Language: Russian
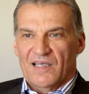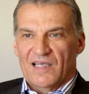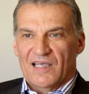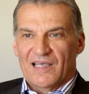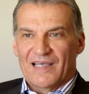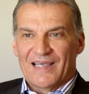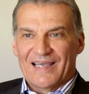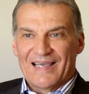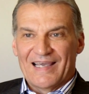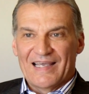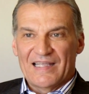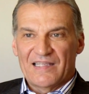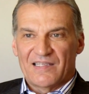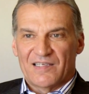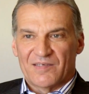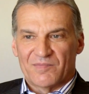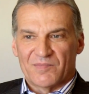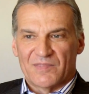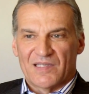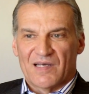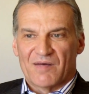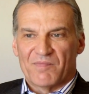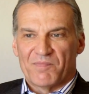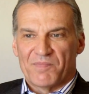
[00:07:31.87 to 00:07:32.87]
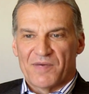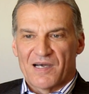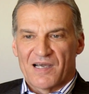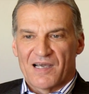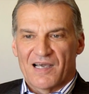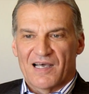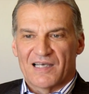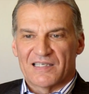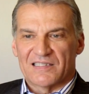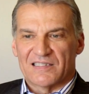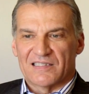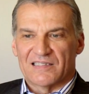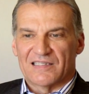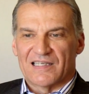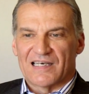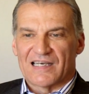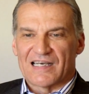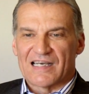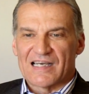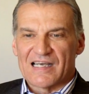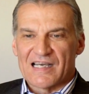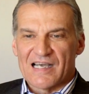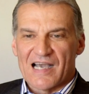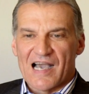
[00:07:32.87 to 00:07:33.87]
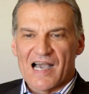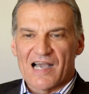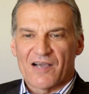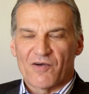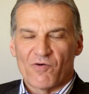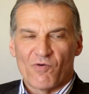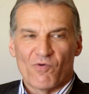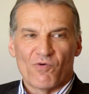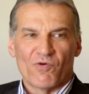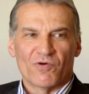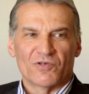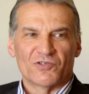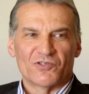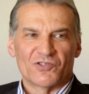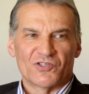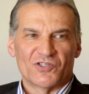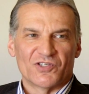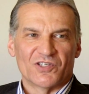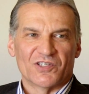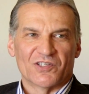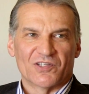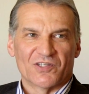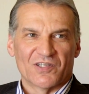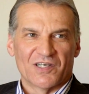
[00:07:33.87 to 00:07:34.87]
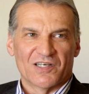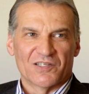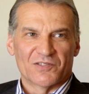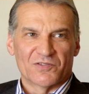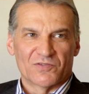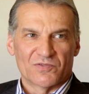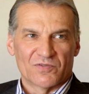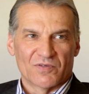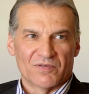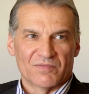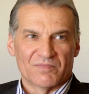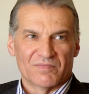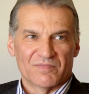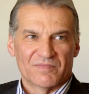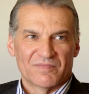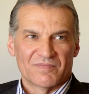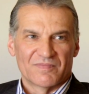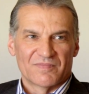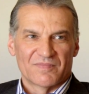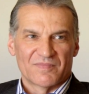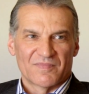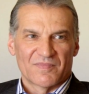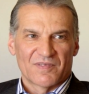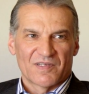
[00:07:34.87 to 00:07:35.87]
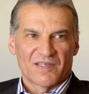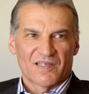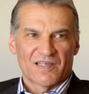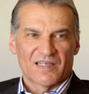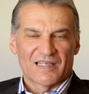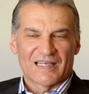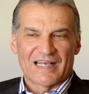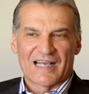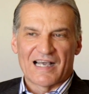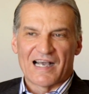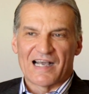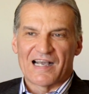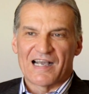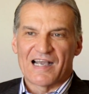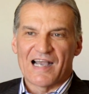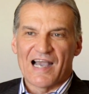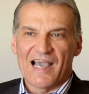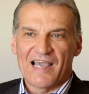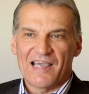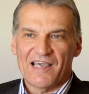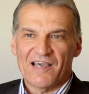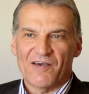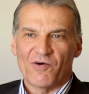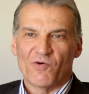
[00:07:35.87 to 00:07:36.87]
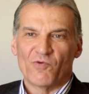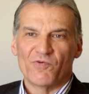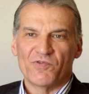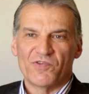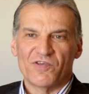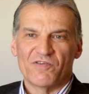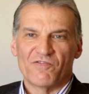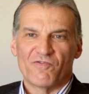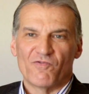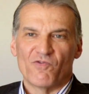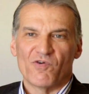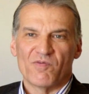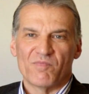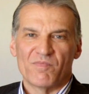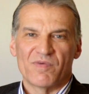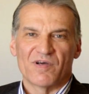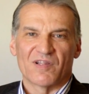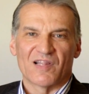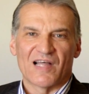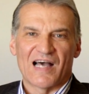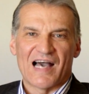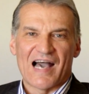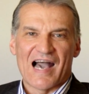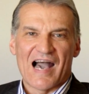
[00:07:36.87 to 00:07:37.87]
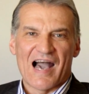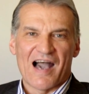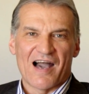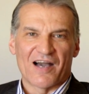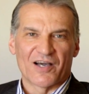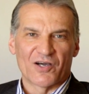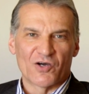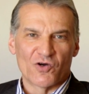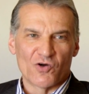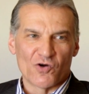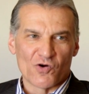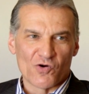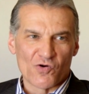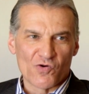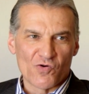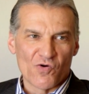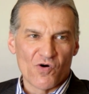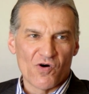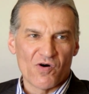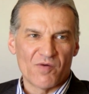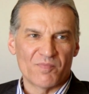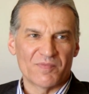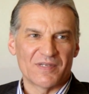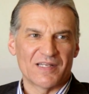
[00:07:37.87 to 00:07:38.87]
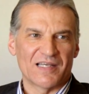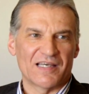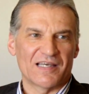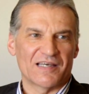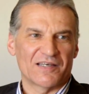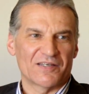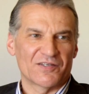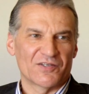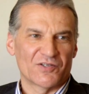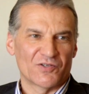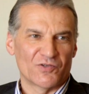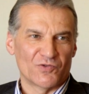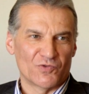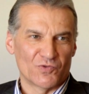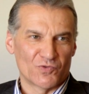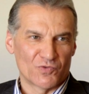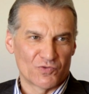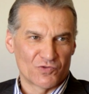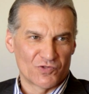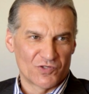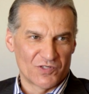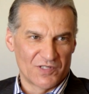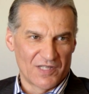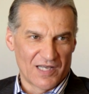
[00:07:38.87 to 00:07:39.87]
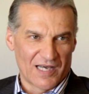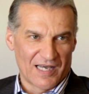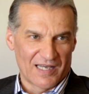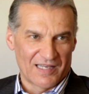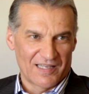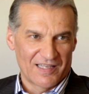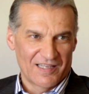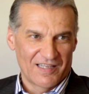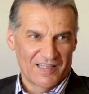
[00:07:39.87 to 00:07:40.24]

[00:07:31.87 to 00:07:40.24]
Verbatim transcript: И этим нам показано, как он жил отцом. Какая у него была огромная нужда